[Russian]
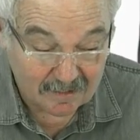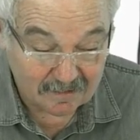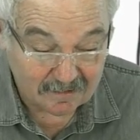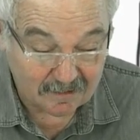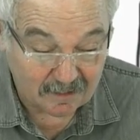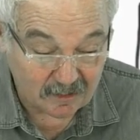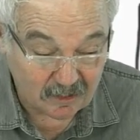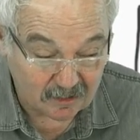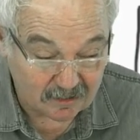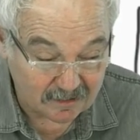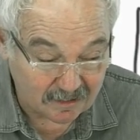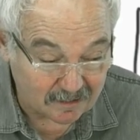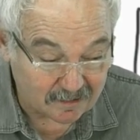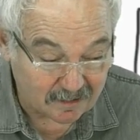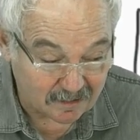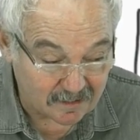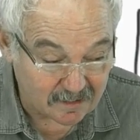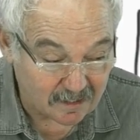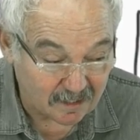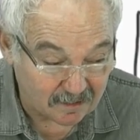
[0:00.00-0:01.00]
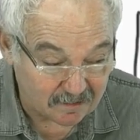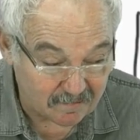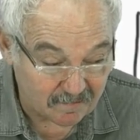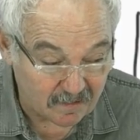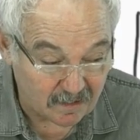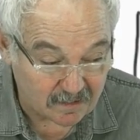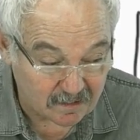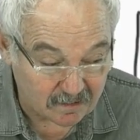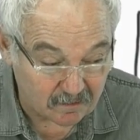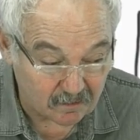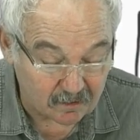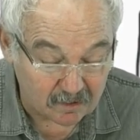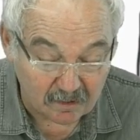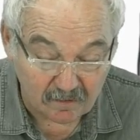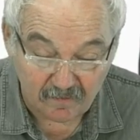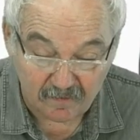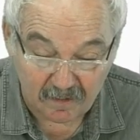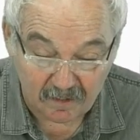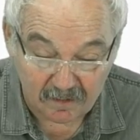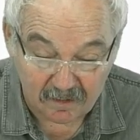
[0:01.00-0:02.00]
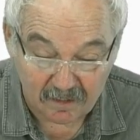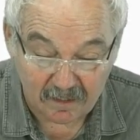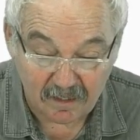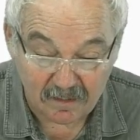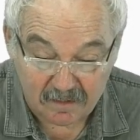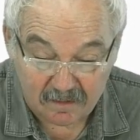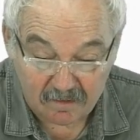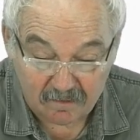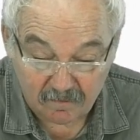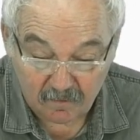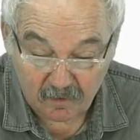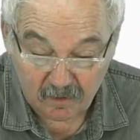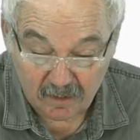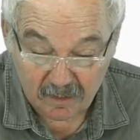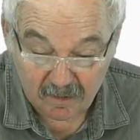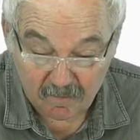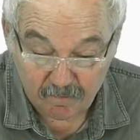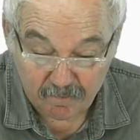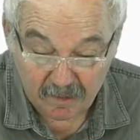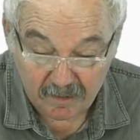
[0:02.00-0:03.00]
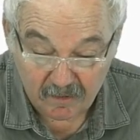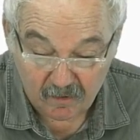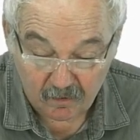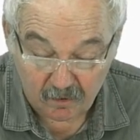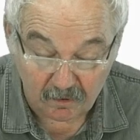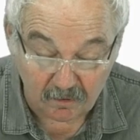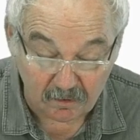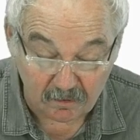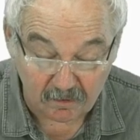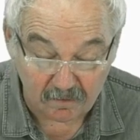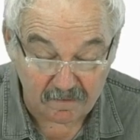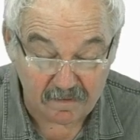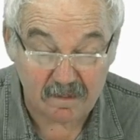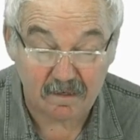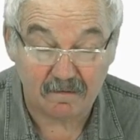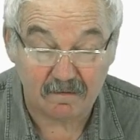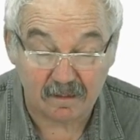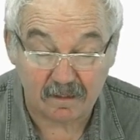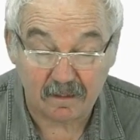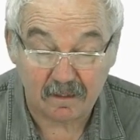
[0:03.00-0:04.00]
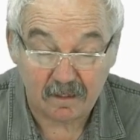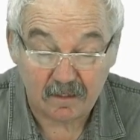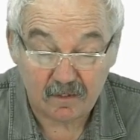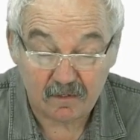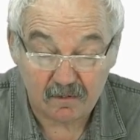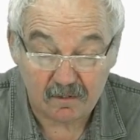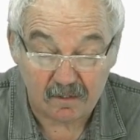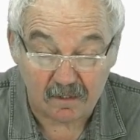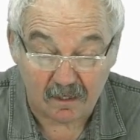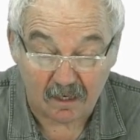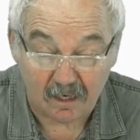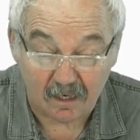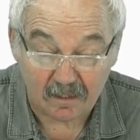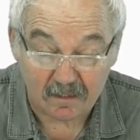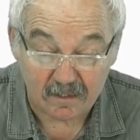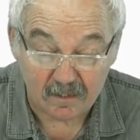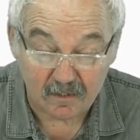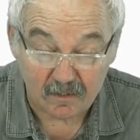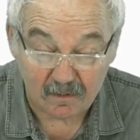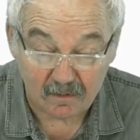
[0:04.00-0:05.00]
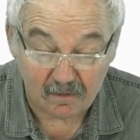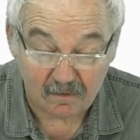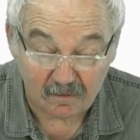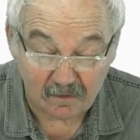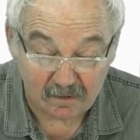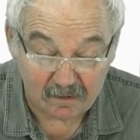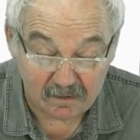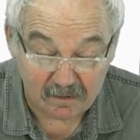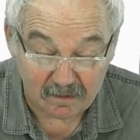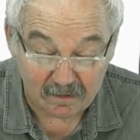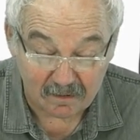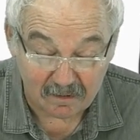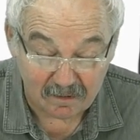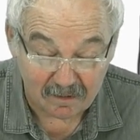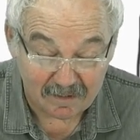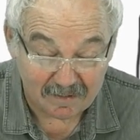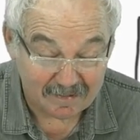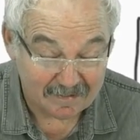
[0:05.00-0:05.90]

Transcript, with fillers: значит, это соответствует инфракрасному диапазону, но ну, все вы хорошо знаете, что вот